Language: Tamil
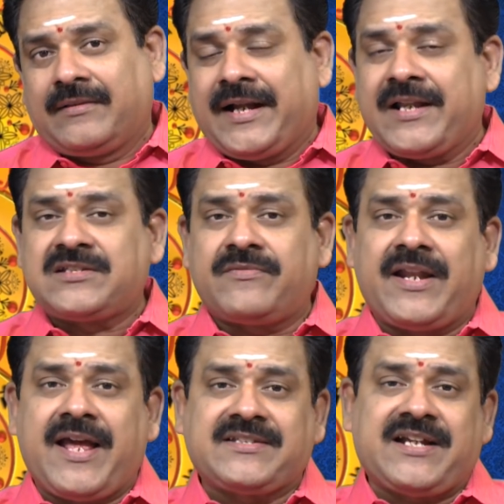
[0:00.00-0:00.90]

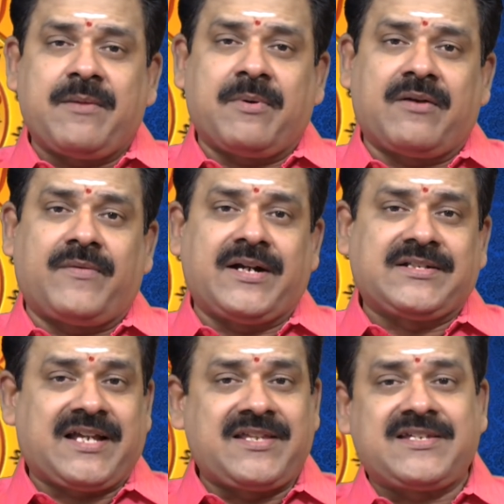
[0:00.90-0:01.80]
தனுசுவிலே சனி
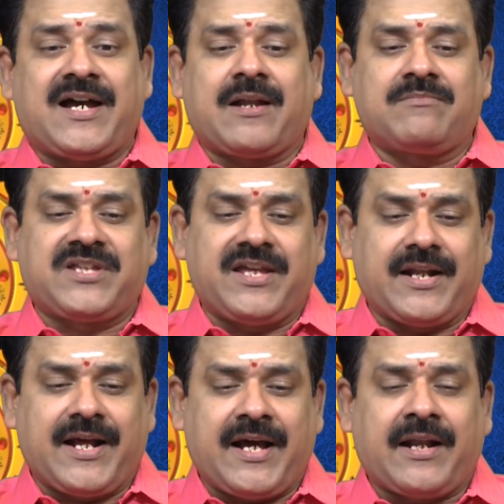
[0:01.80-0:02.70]
பகவான் சஞ்சாரம்
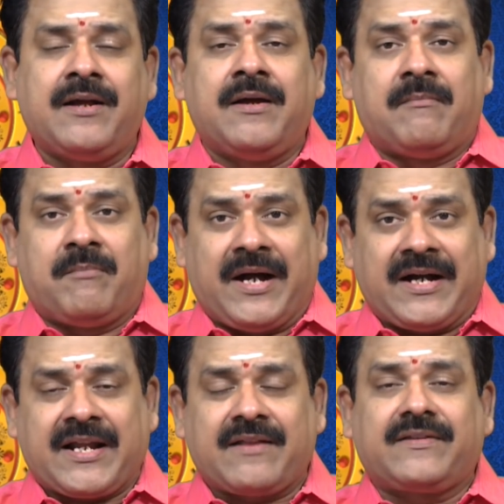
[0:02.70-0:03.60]
செய்கிறார்
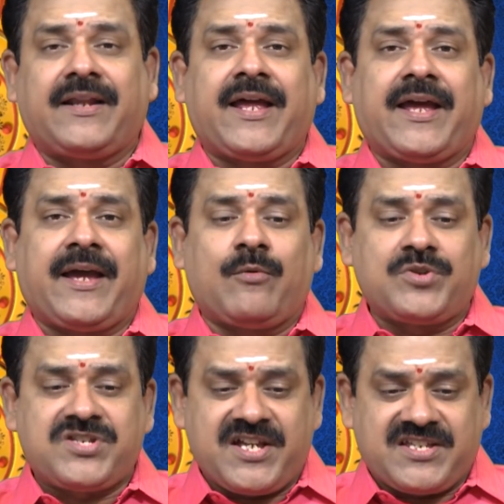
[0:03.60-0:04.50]
மகரத்திலே
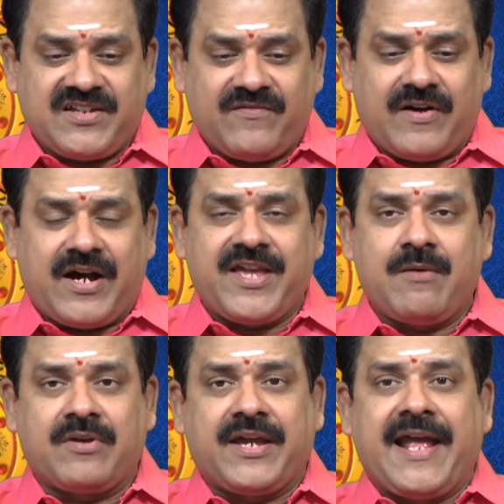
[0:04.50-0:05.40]
உச்ச
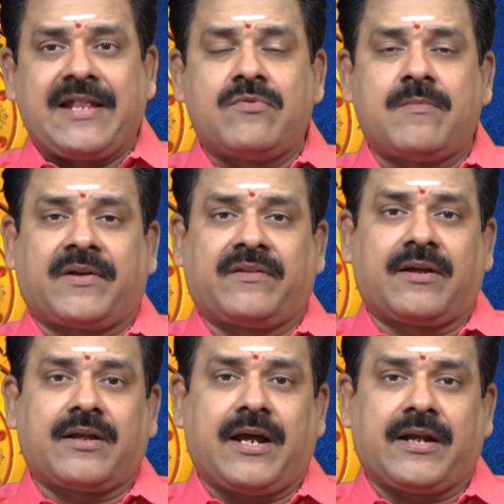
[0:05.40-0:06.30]
செவ்வாயும் கேதுவும்
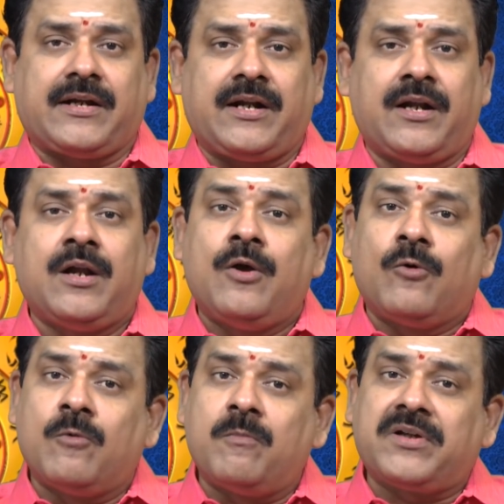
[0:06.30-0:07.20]
மறந்திருக்கிறார்கள்
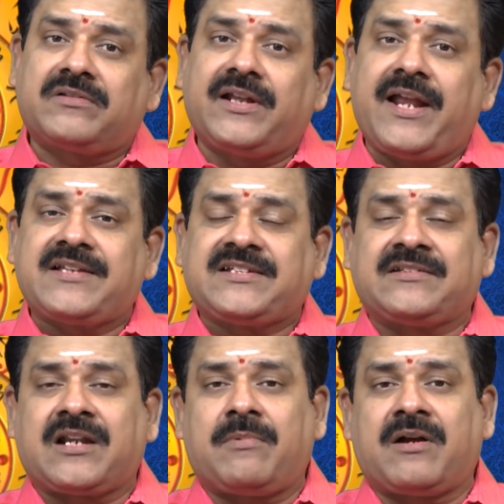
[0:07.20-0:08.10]
கும்பத்திலே
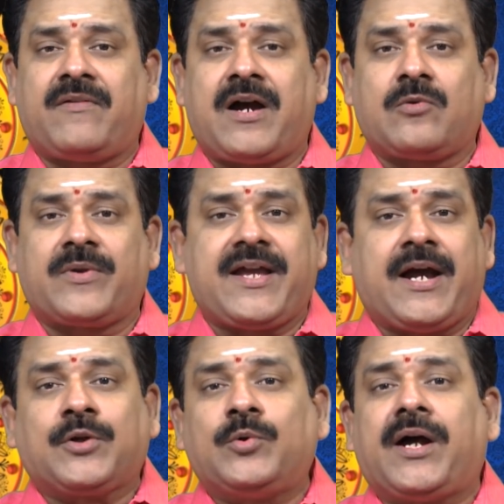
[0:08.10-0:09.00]
சந்திர பகவானுடைய
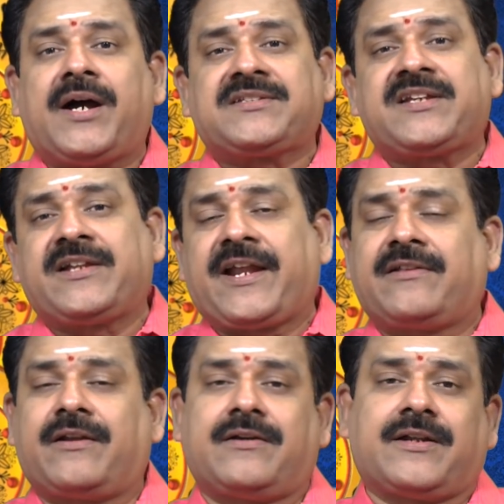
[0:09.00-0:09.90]
அருளாசி
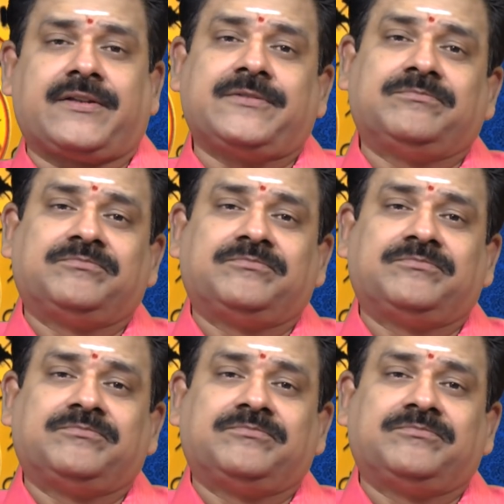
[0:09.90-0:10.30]
நிறைந்திருக்கிறது